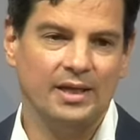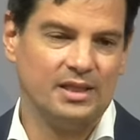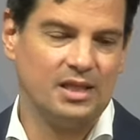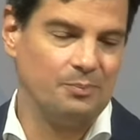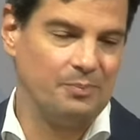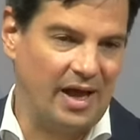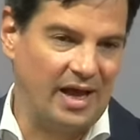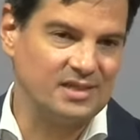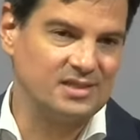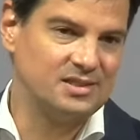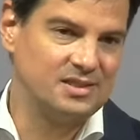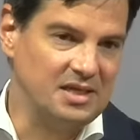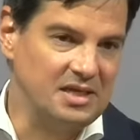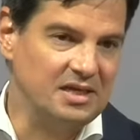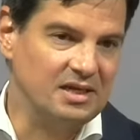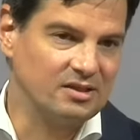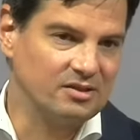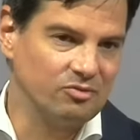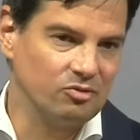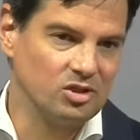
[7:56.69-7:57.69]
da passt
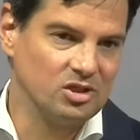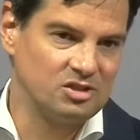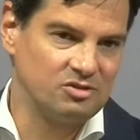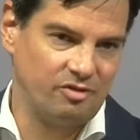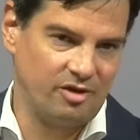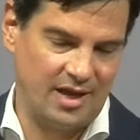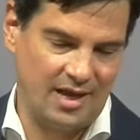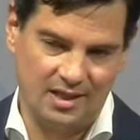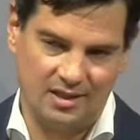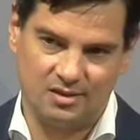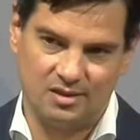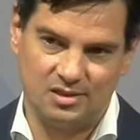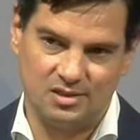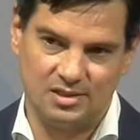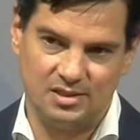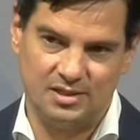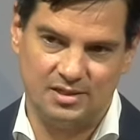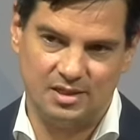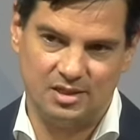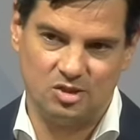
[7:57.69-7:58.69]
irgendwo das
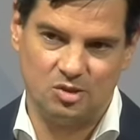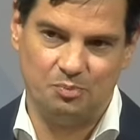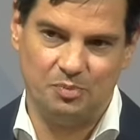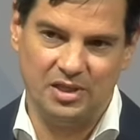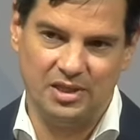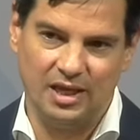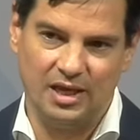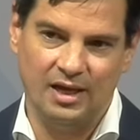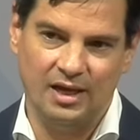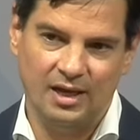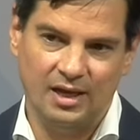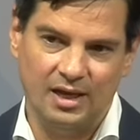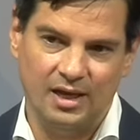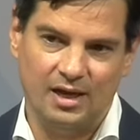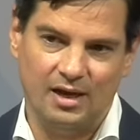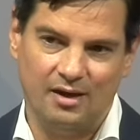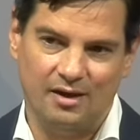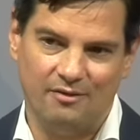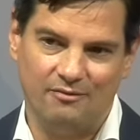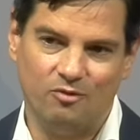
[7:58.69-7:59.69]
Verhältnis nicht. Also bitte, äh,
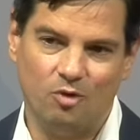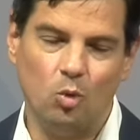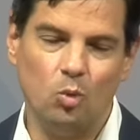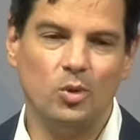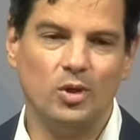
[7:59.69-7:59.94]
wo